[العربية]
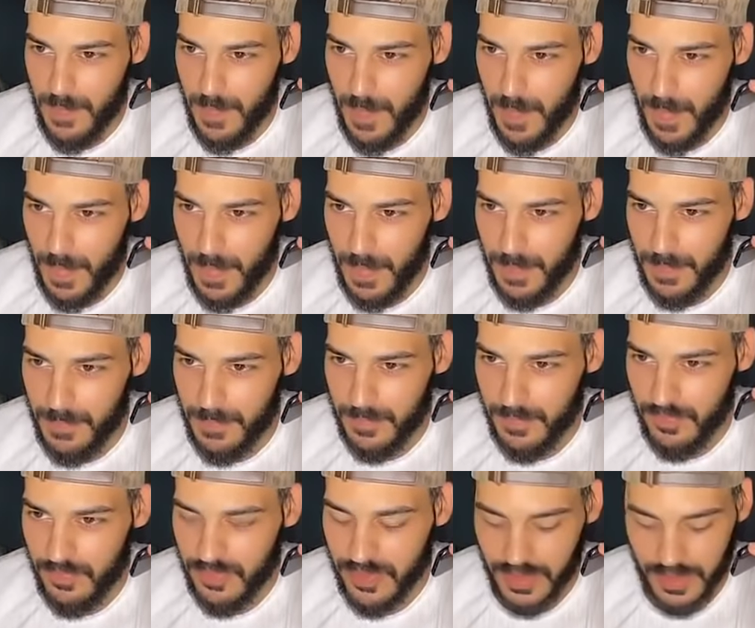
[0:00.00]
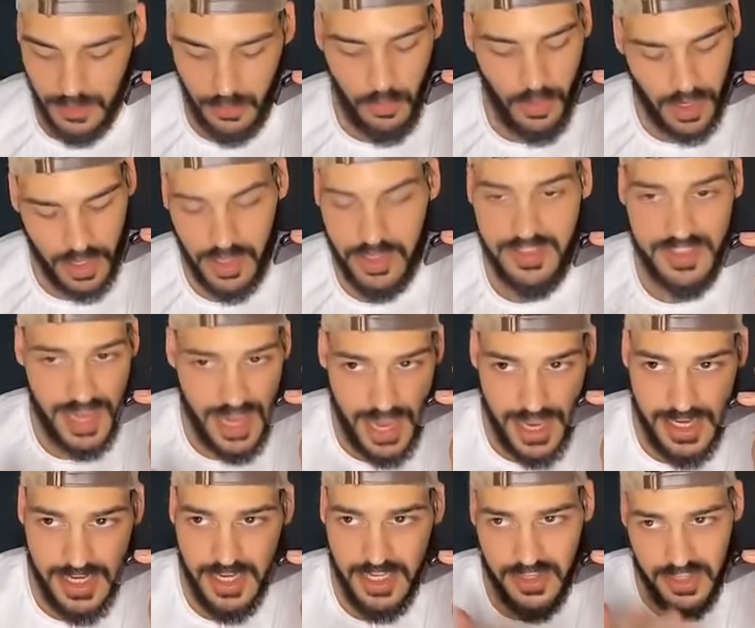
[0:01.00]
لا ما واخا انت
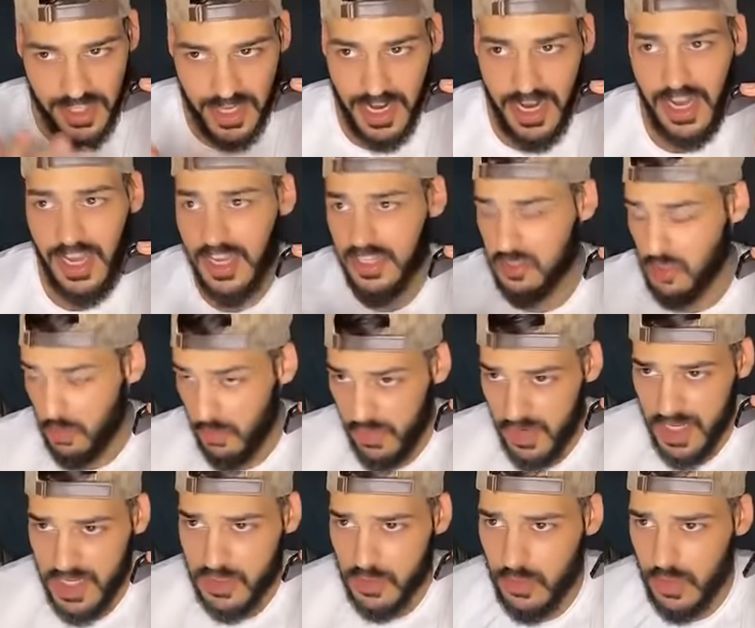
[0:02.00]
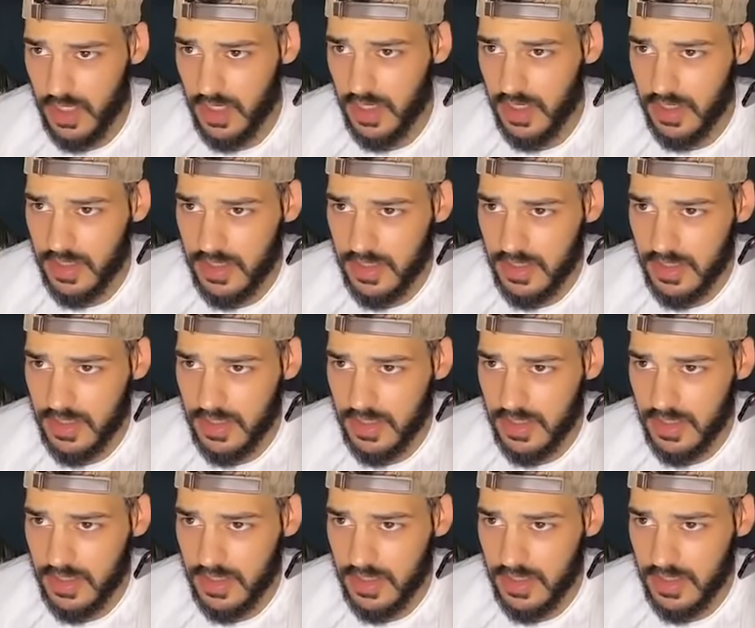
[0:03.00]
حاليا داير علاقه حب في حياتك ولا لا